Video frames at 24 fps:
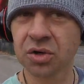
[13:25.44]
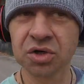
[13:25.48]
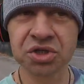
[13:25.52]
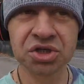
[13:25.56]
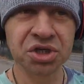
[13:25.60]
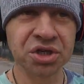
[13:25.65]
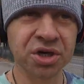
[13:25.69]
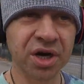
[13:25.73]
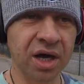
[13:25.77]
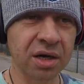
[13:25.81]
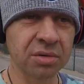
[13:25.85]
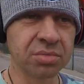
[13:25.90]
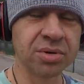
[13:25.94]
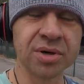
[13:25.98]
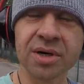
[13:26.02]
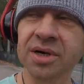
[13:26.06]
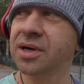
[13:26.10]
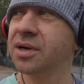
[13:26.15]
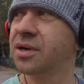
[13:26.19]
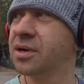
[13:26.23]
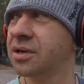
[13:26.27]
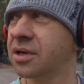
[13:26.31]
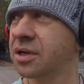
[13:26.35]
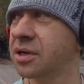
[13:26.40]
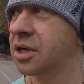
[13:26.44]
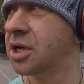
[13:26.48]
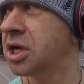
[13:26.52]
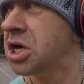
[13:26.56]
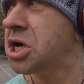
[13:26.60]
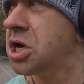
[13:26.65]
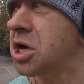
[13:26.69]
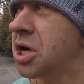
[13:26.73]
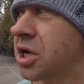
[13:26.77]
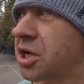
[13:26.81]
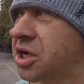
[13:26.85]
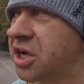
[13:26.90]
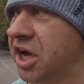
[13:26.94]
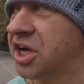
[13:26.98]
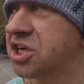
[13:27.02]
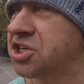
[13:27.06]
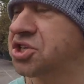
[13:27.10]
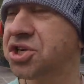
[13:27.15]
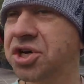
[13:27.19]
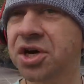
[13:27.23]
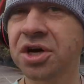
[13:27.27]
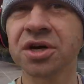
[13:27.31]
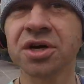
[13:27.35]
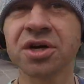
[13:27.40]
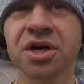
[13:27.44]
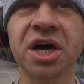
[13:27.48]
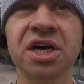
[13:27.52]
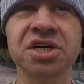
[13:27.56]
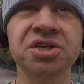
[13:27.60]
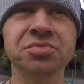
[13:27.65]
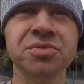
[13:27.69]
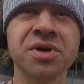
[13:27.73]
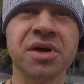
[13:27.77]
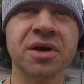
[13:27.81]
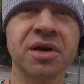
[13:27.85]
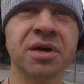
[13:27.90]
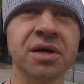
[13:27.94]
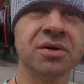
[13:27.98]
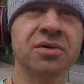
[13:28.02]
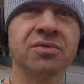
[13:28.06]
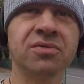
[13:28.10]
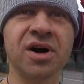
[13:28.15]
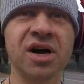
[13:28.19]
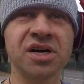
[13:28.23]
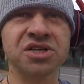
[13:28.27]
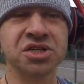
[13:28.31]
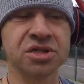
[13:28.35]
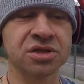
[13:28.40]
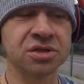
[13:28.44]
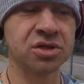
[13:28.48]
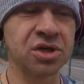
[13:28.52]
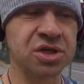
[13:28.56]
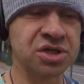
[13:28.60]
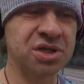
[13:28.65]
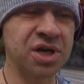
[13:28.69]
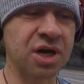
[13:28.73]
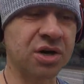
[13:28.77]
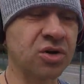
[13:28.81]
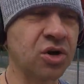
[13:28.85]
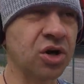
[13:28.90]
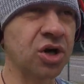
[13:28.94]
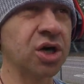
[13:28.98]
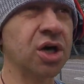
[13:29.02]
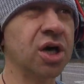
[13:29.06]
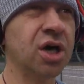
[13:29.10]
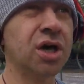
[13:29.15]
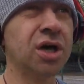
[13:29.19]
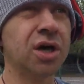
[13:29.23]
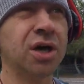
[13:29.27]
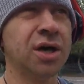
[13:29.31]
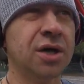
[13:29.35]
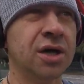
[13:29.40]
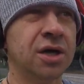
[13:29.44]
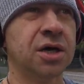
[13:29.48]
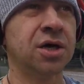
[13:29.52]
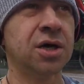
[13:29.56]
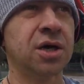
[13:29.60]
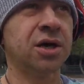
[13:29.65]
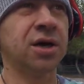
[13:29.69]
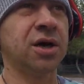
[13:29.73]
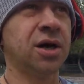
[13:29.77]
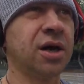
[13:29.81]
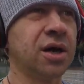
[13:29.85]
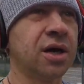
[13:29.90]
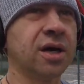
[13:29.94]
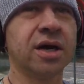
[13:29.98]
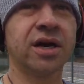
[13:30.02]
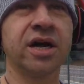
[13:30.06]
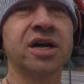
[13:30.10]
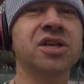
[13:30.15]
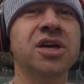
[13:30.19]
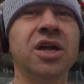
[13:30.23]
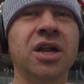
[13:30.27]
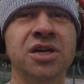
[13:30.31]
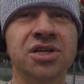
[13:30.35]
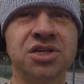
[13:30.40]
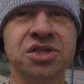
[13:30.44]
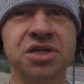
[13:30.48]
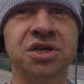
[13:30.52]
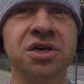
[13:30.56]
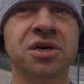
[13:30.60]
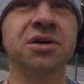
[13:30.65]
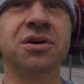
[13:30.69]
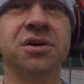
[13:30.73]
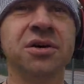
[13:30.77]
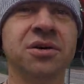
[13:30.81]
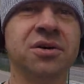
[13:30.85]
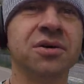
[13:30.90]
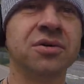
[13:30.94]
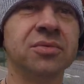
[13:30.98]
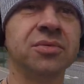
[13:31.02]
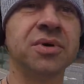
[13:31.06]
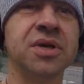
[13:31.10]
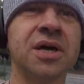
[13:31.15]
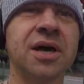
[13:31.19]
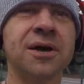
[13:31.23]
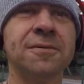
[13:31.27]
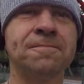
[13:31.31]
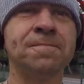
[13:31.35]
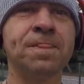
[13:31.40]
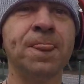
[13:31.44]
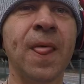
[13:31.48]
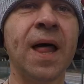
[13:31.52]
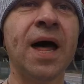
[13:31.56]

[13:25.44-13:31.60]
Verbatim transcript: очень как бы кэш, кэш мне важен, то есть какое а, хранилище у меня.